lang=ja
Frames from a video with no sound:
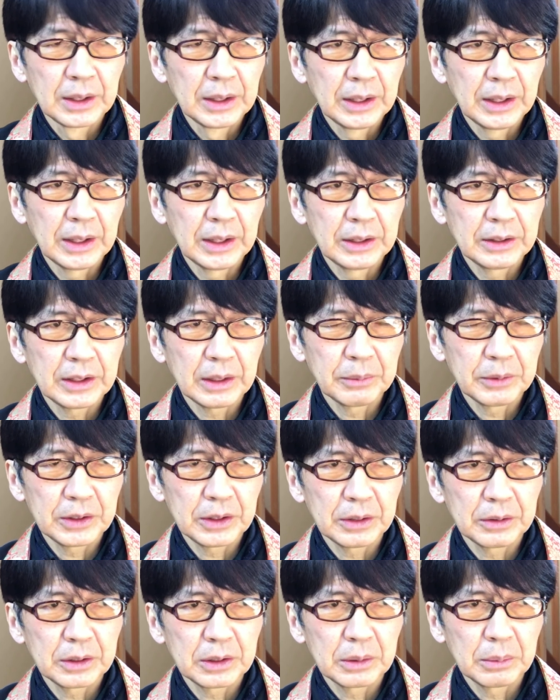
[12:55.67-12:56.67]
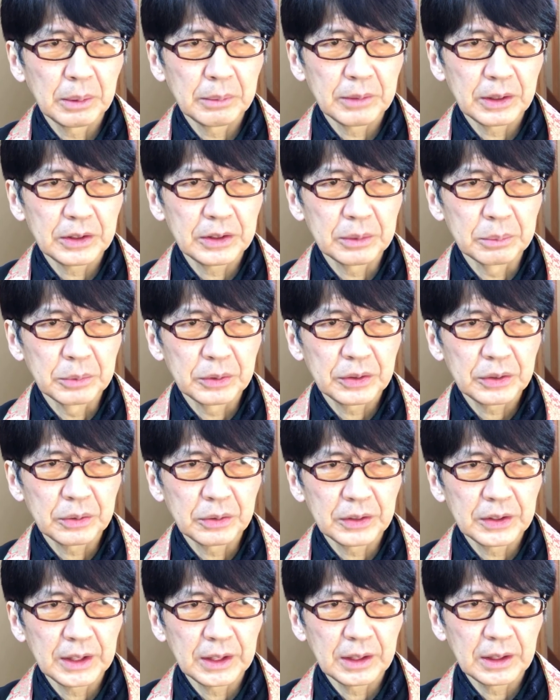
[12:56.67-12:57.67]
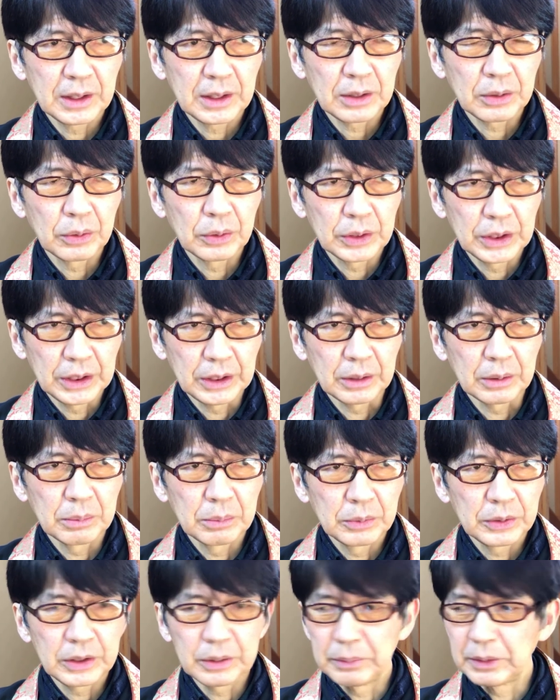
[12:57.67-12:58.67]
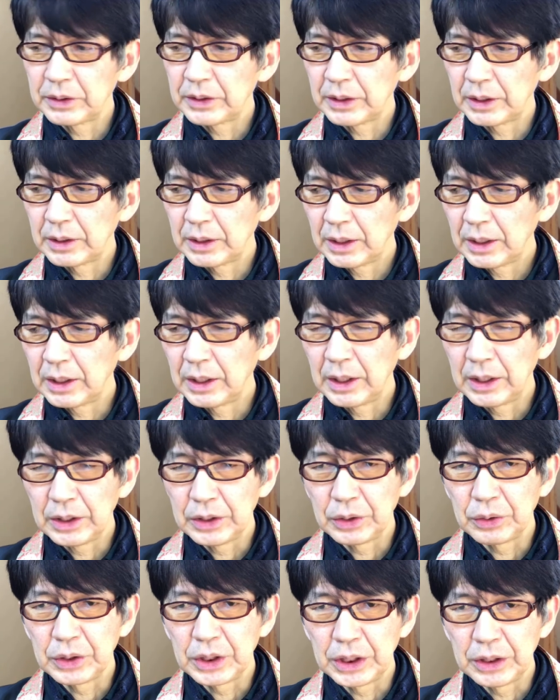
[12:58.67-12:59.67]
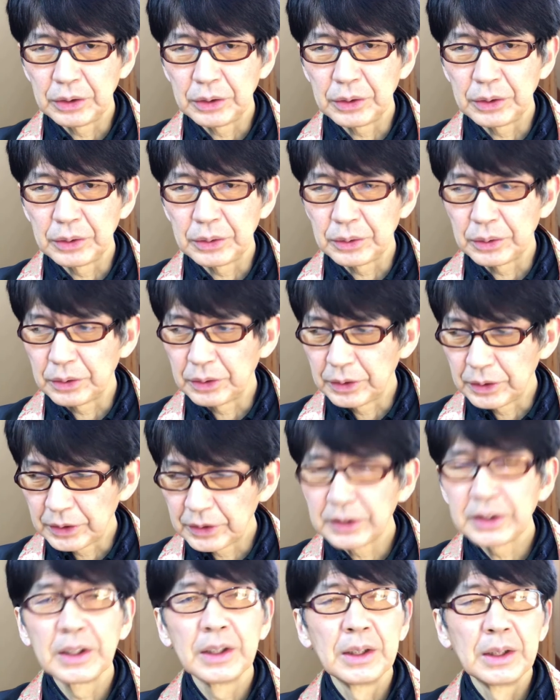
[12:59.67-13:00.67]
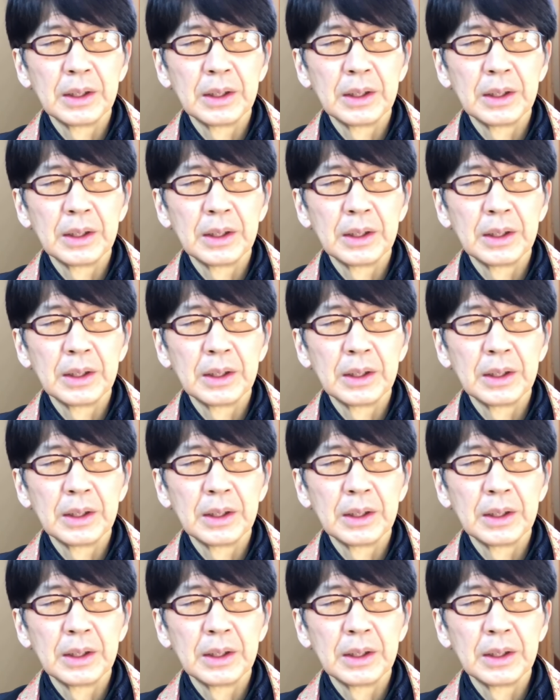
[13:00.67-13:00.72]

勇さん含めますと息子さんが5人娘さんが4人ということです。